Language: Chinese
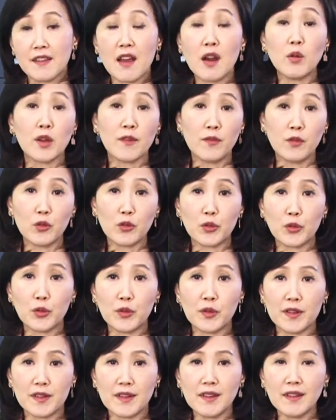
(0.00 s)
将会复
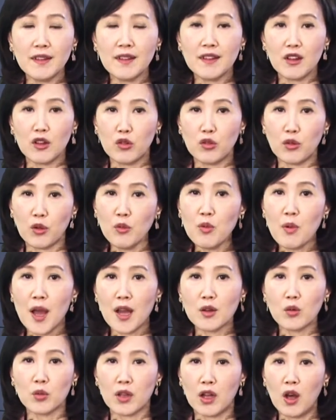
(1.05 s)
苏，经济循
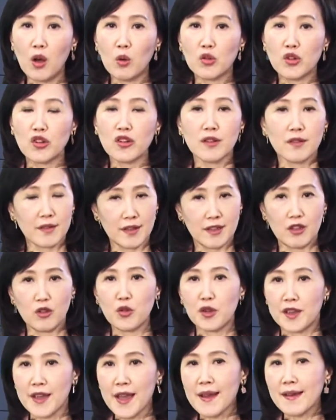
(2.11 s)
环股的后市的
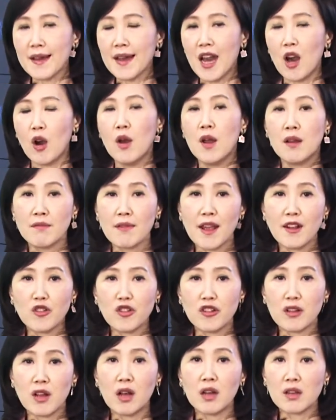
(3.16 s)
确看好，但
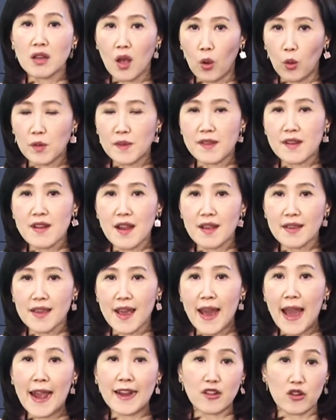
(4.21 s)
是呢，投资人
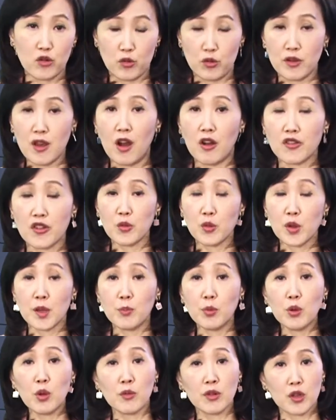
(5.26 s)
也还是需要对
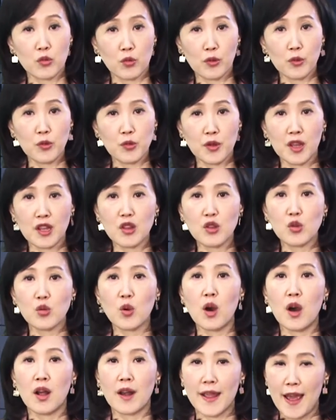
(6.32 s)
不同的族群
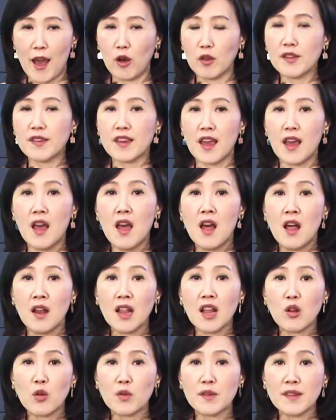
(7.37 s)
做了解，
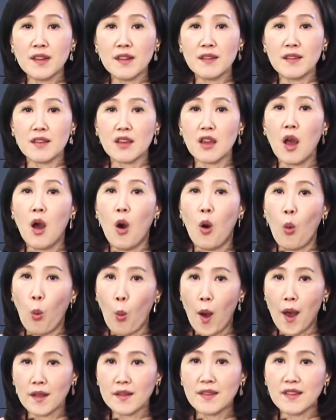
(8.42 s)
例如近期。
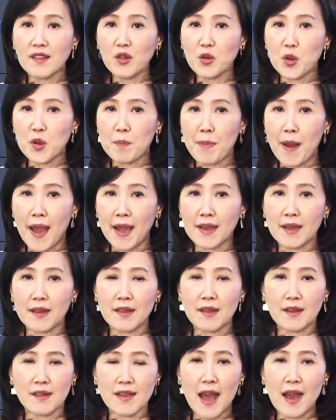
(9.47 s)
黄金与白
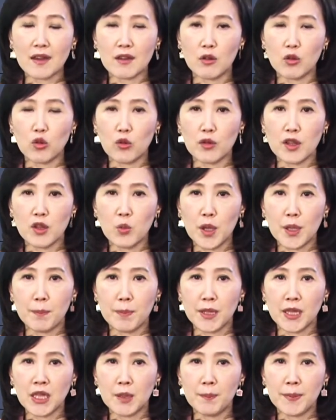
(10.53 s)
银的价格就因为
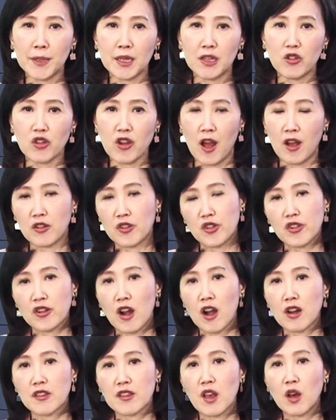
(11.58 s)
比特币的涨势
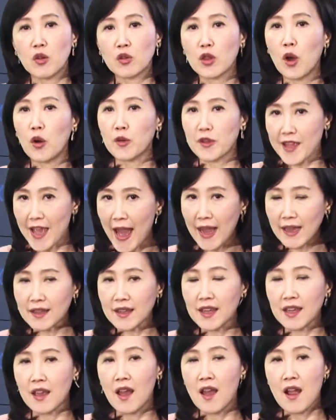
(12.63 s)
而遭到压
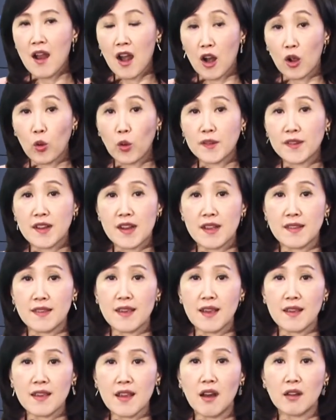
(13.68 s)
抑，而郭先生
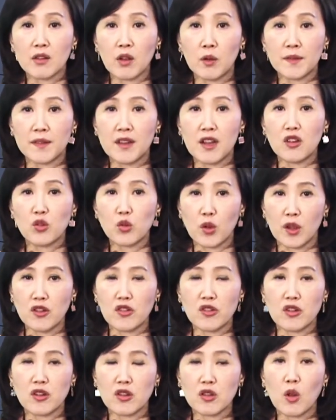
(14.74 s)
建议啊，投资人随
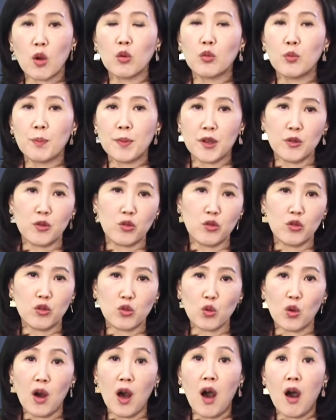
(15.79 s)
时都必须
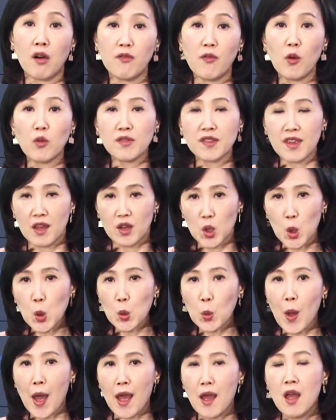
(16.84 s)
做好风险
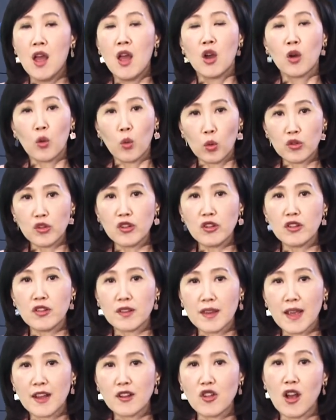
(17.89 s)
控管。股市
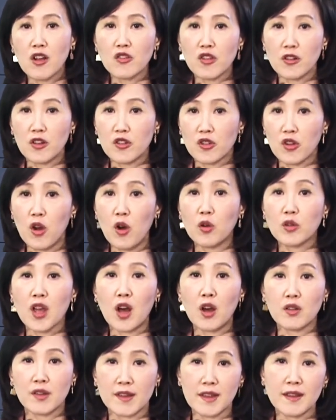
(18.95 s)
在上升的时候
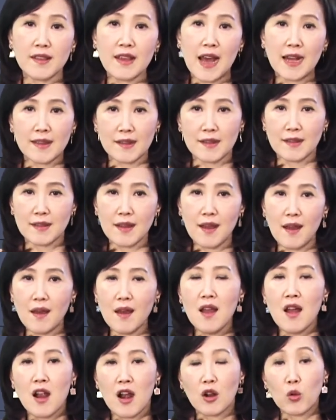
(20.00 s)
要增加进
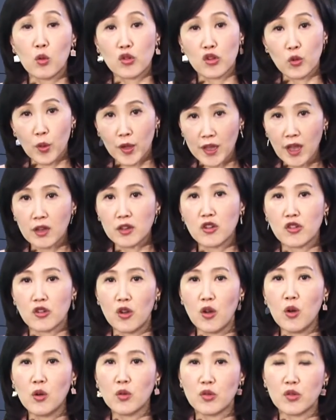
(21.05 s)
仓，而股市回调的时
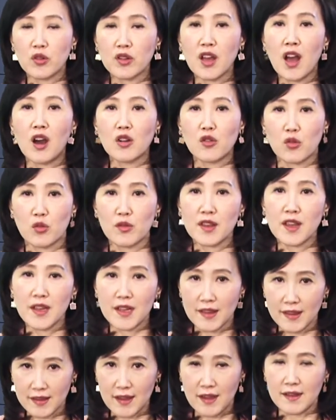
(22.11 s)
候就要逐渐
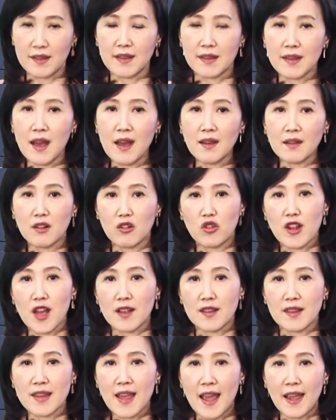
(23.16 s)
的减仓，这
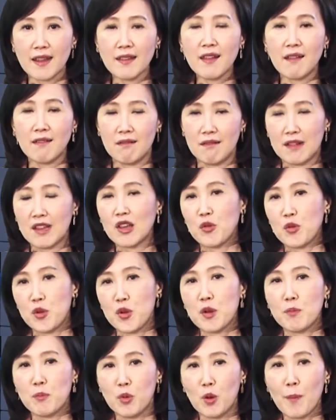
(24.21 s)
样才能立
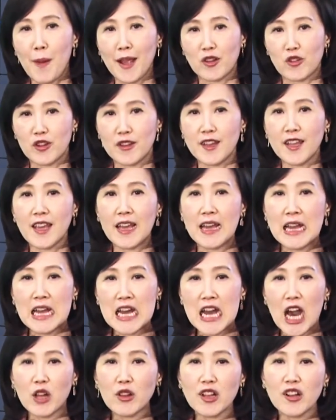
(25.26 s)
于不败之地。
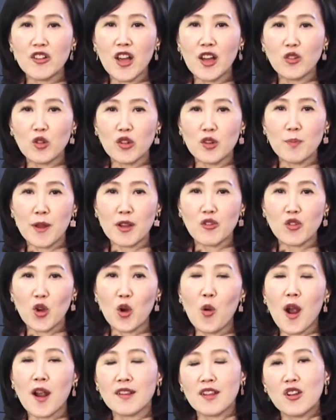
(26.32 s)
好的，以上就是本周
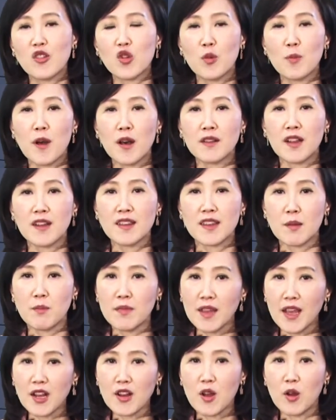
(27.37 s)
华尔街周报的节目
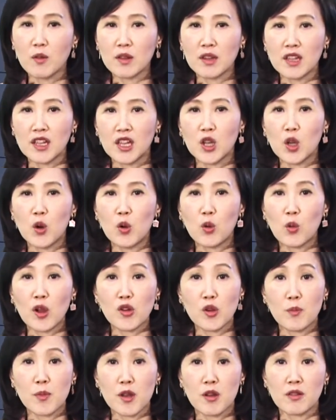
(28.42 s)
内容，提供观
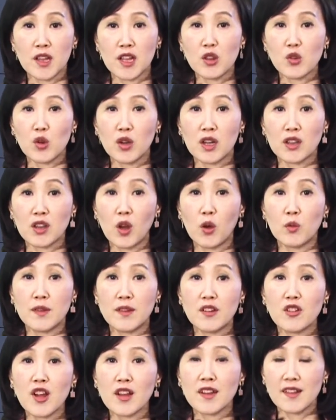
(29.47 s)
众朋友您做个投
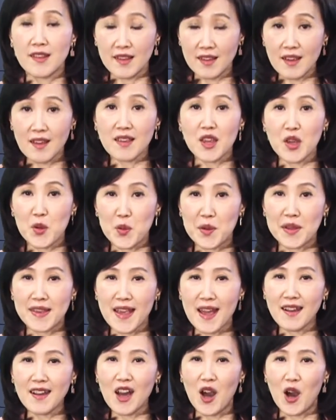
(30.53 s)
资上的建议与
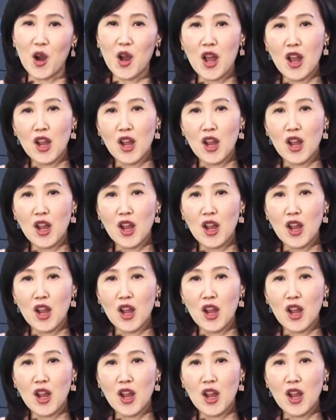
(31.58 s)
参考。